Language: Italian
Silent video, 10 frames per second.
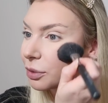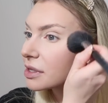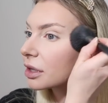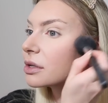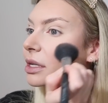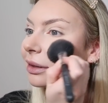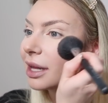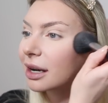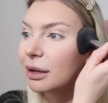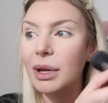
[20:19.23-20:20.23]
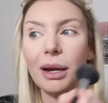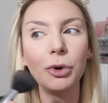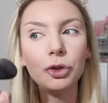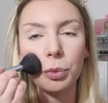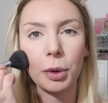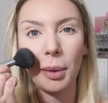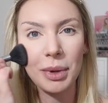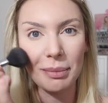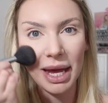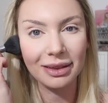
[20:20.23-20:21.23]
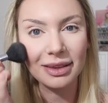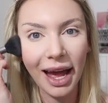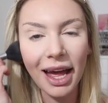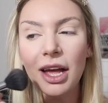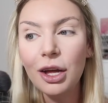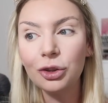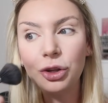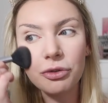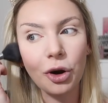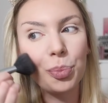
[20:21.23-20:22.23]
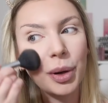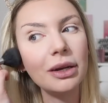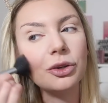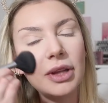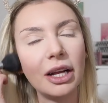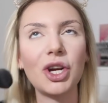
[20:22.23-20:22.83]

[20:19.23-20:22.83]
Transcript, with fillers: questa cosa è terribile, molto probabilmente dovrò prenotare,